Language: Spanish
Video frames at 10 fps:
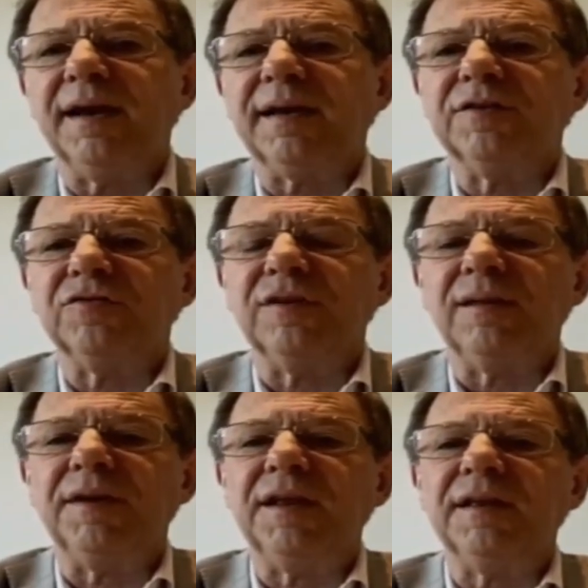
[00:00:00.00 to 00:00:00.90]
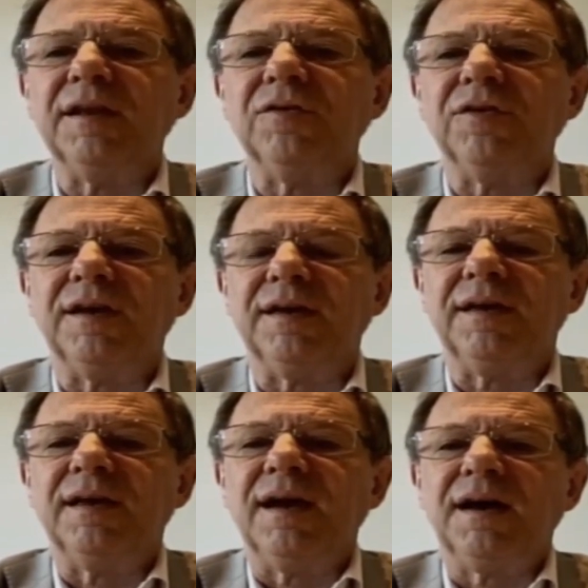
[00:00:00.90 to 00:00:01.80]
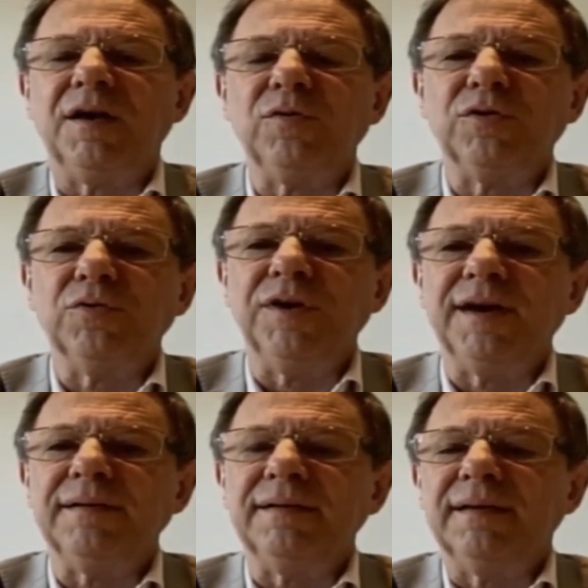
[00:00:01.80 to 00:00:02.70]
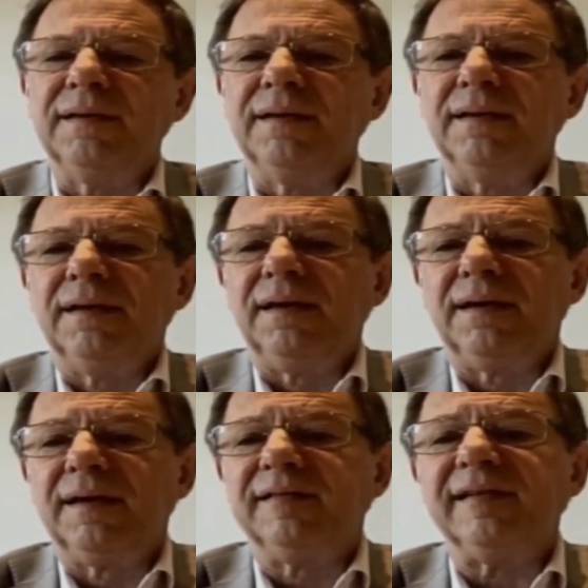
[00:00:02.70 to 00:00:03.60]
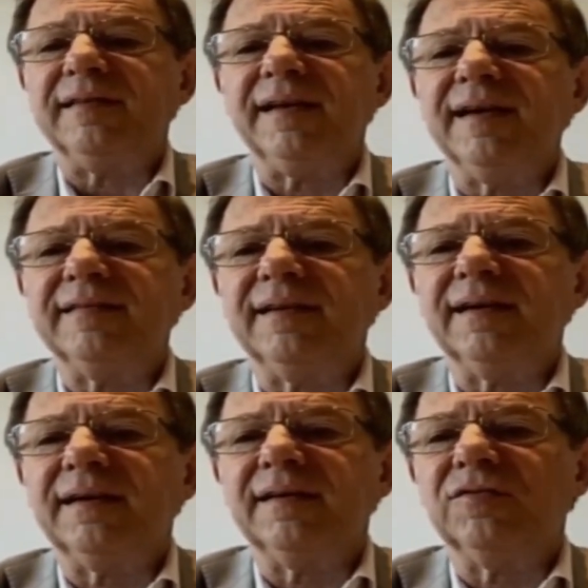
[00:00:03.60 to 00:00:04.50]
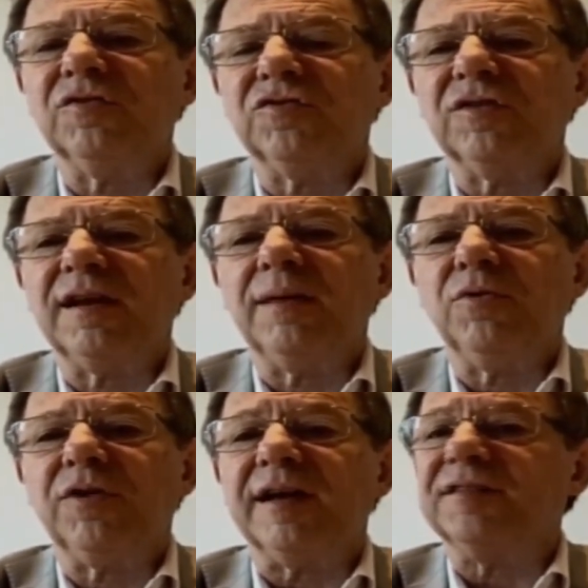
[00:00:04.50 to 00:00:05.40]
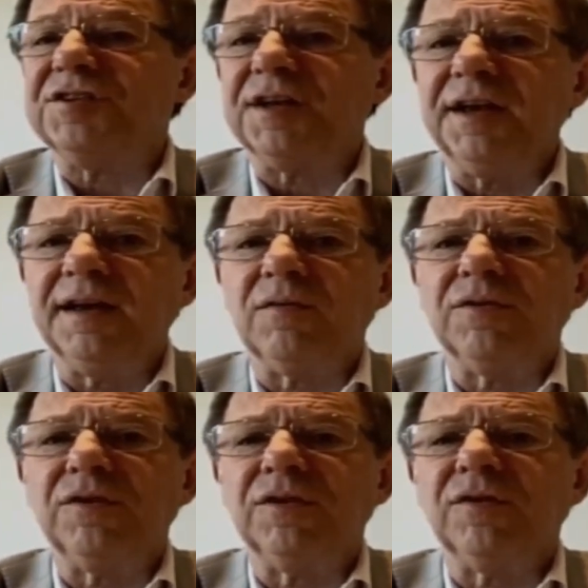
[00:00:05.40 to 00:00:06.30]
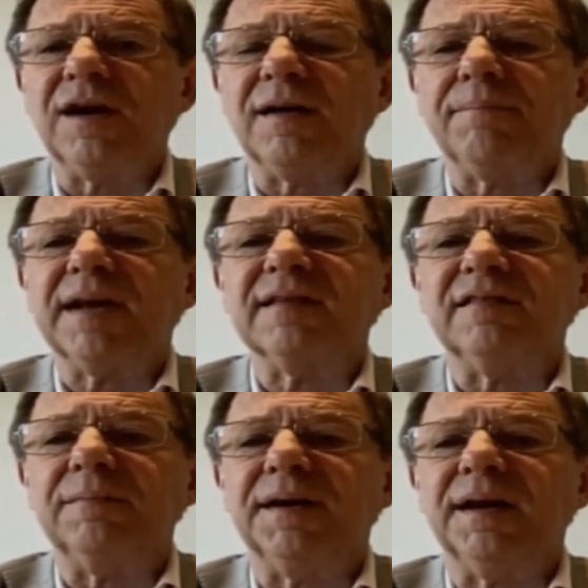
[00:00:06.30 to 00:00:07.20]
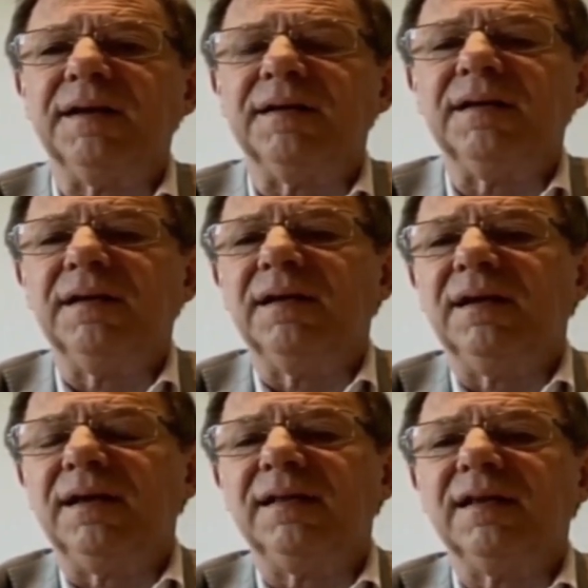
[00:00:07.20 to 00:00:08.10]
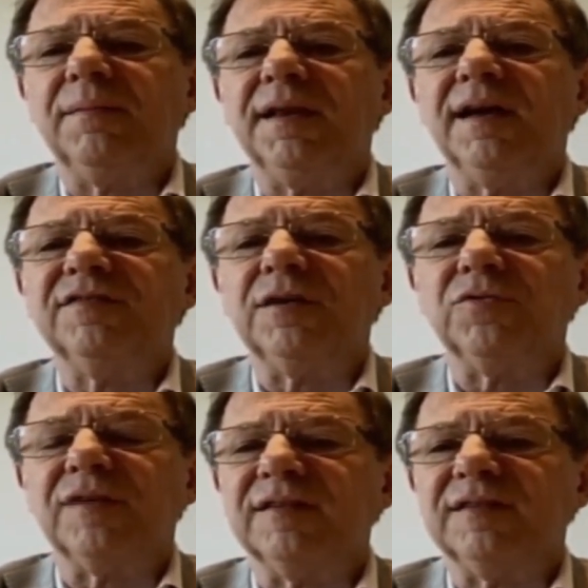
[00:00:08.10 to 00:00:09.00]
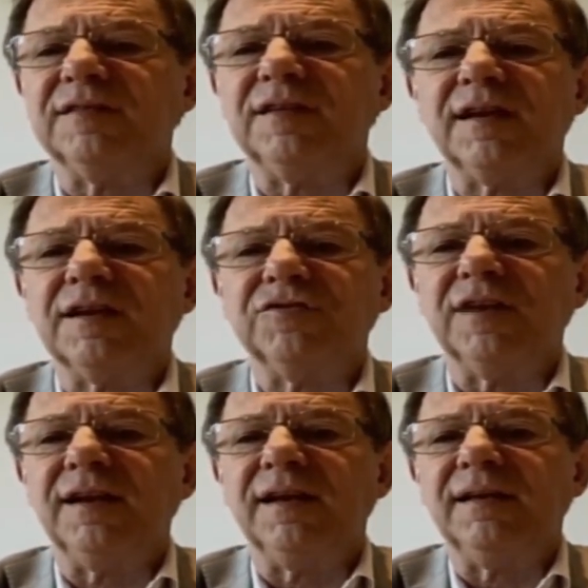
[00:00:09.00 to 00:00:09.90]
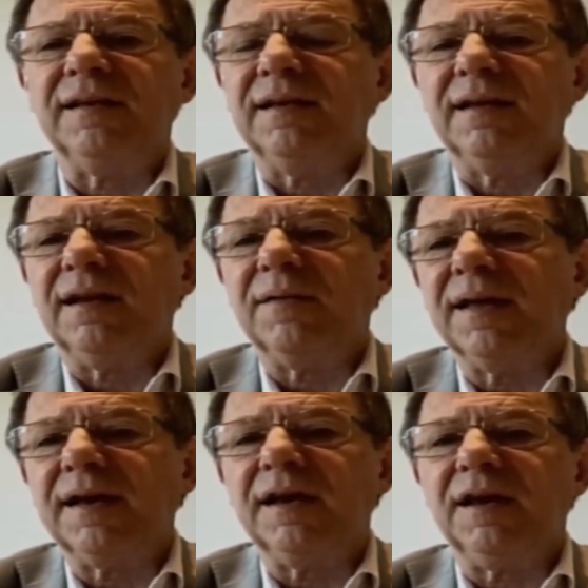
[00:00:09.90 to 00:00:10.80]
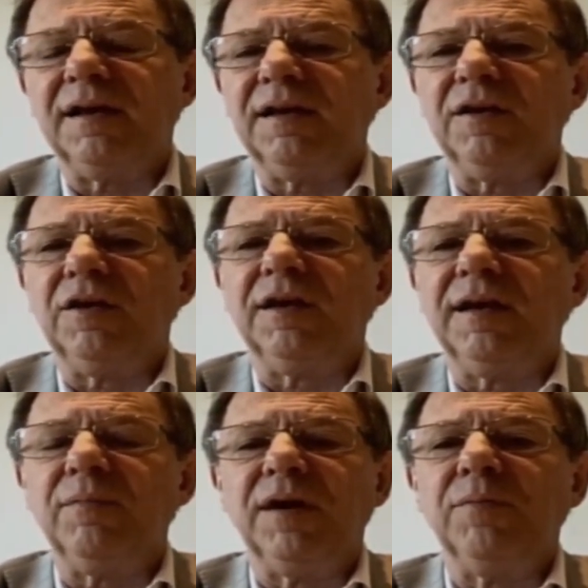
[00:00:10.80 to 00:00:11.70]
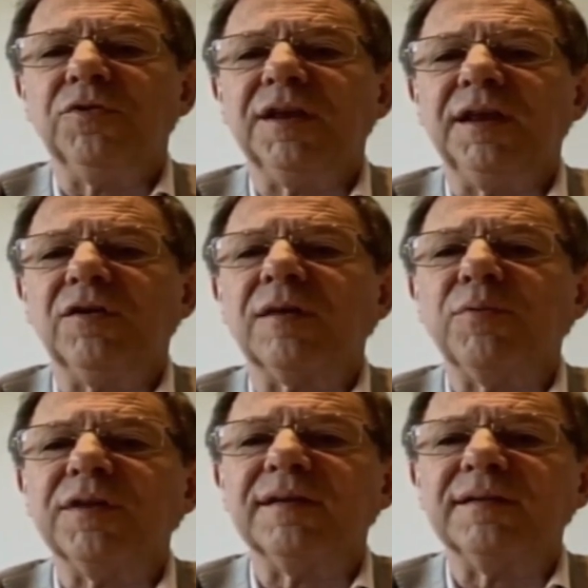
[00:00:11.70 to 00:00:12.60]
que son el Ministerio de Agricultura, que es el SENASA, que son los organismos Cancillería, cuando le toca participar en, en determinadas circunstancias internacionales. La verdad que hemos tenido respuesta.